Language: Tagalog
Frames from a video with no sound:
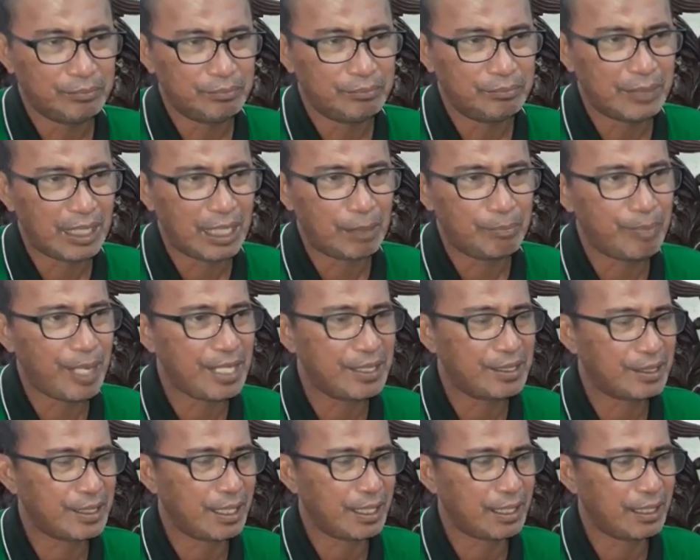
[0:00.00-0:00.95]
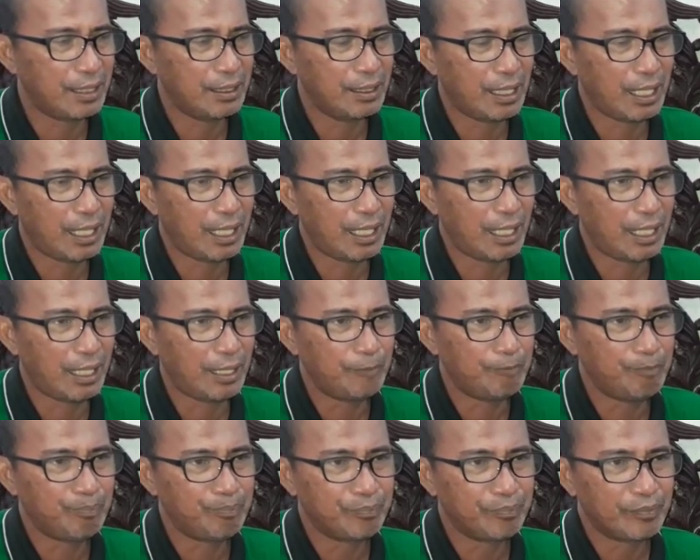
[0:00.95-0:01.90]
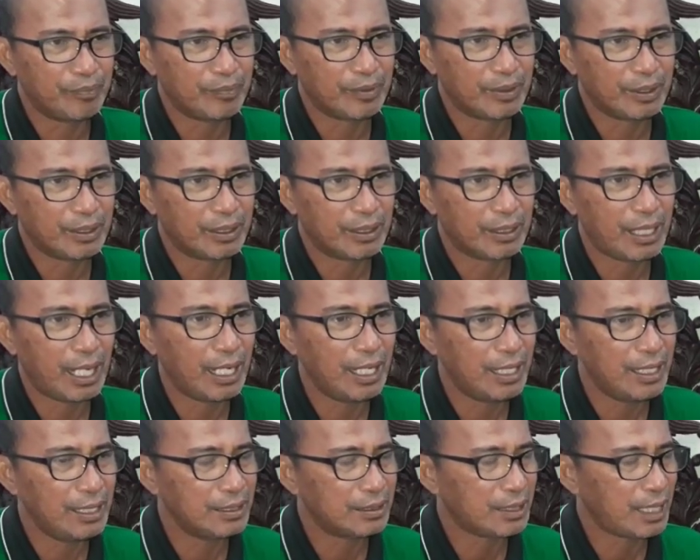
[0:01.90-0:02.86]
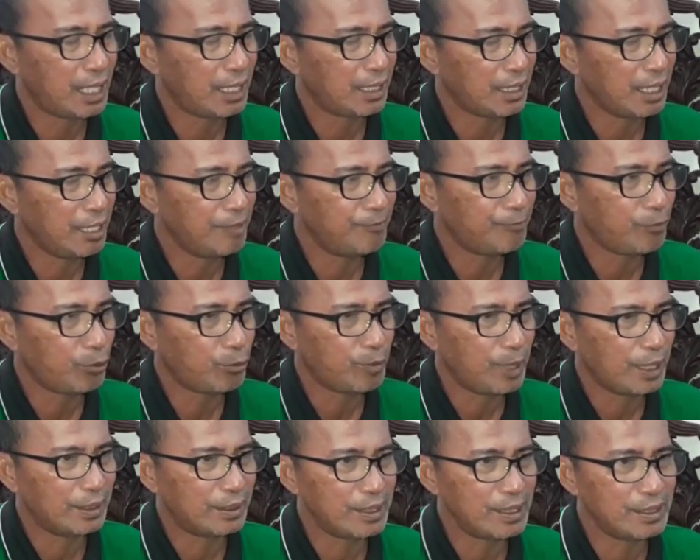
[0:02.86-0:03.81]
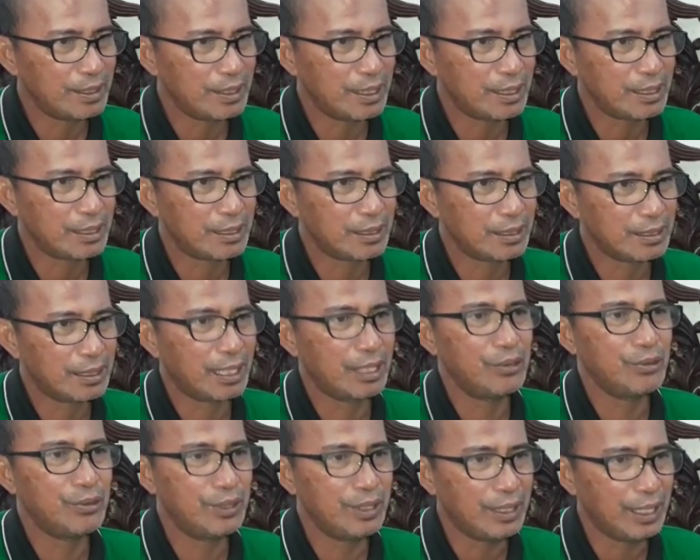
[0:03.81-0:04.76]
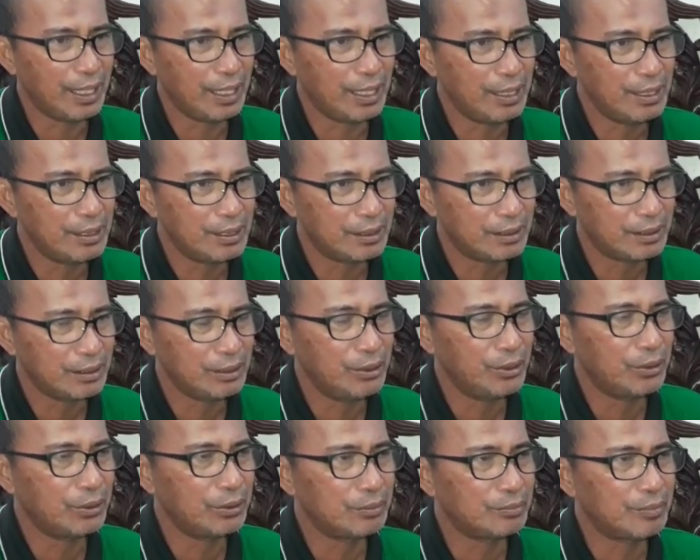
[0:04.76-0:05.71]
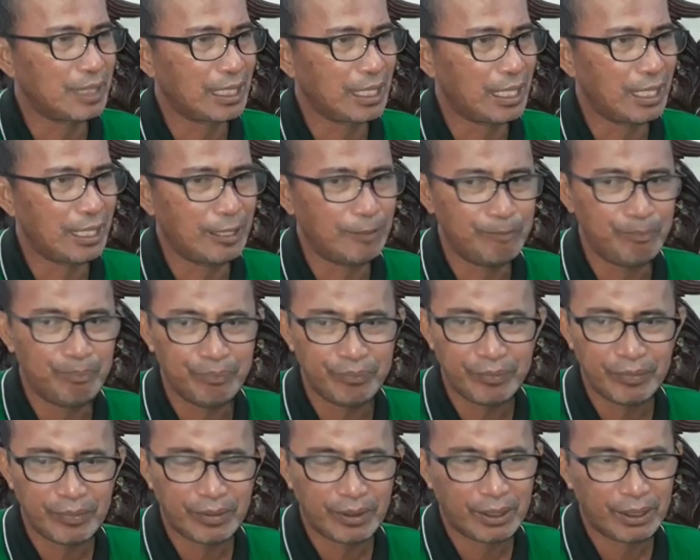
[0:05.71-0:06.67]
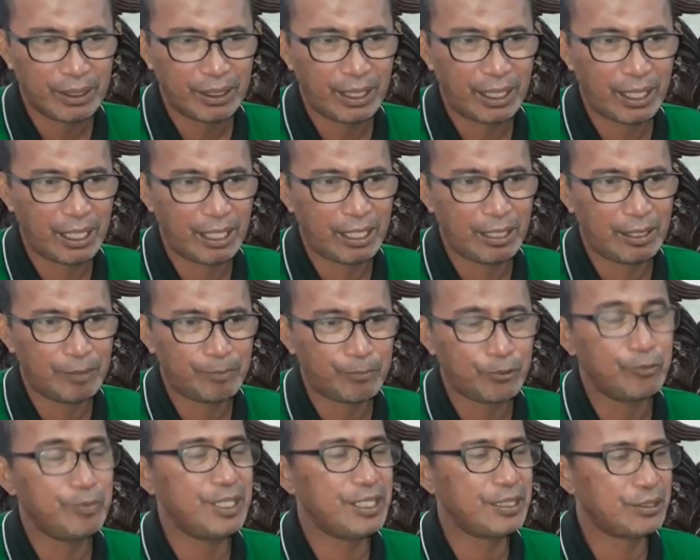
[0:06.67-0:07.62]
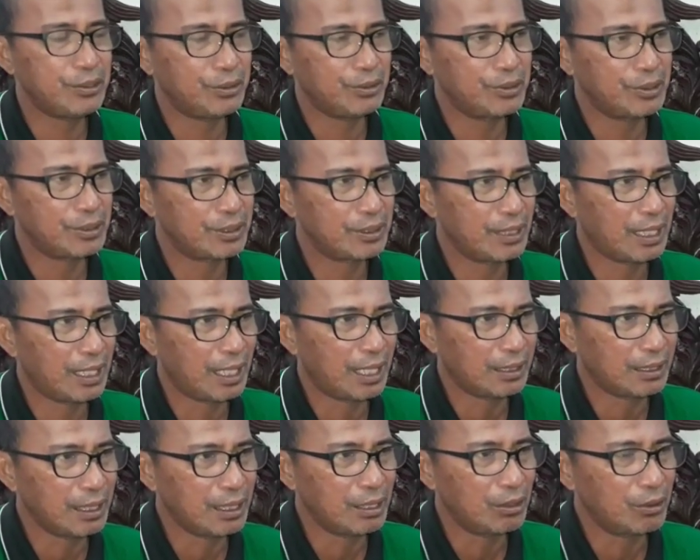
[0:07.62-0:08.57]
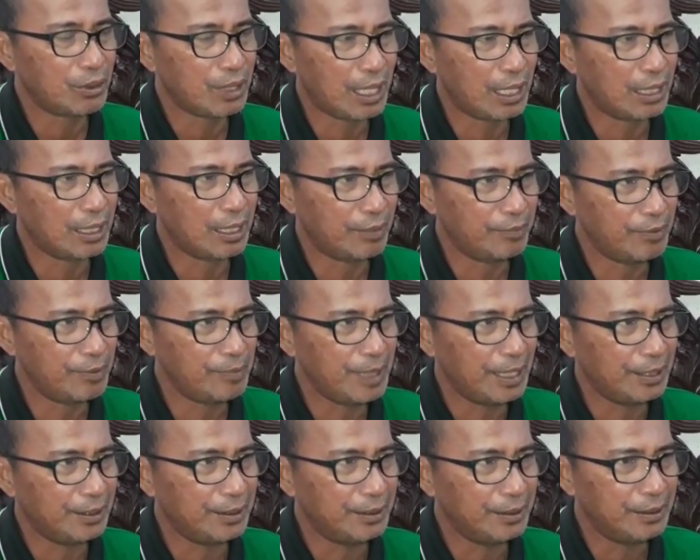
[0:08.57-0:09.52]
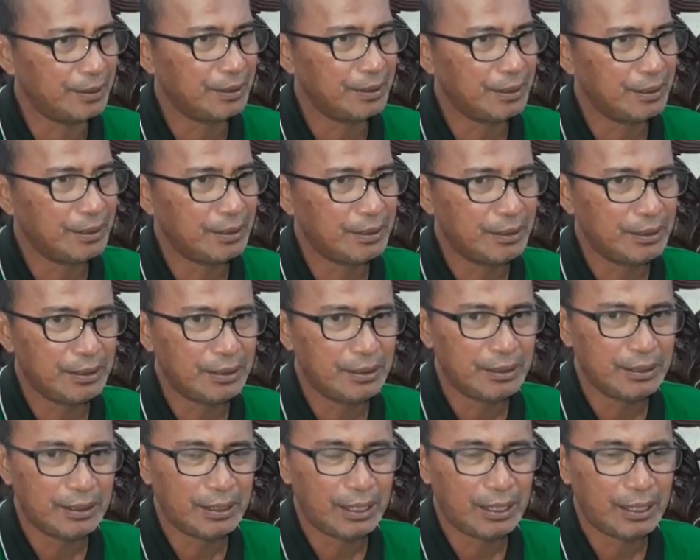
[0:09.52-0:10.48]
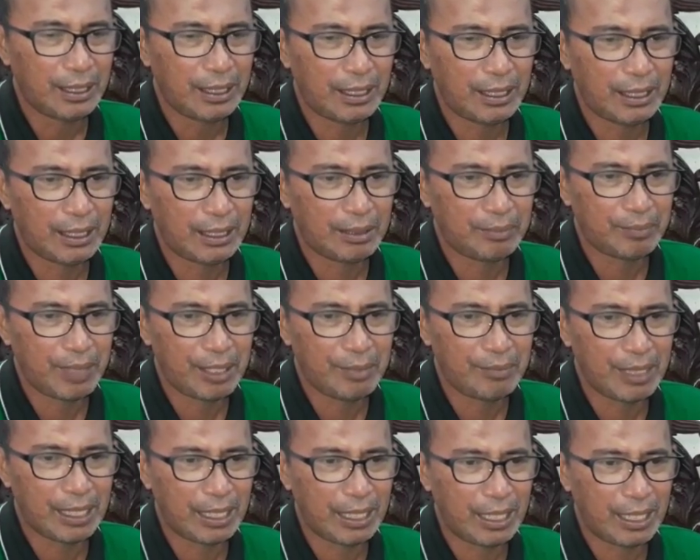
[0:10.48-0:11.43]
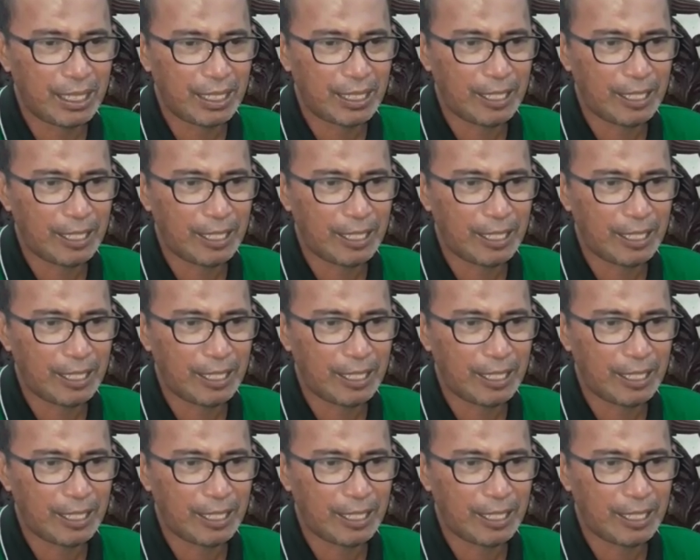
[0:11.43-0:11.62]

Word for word: mga basic na galing sa RA 4136, ganun din yung mga uh, provisions ng ating local government. Panawagan naman ni Francis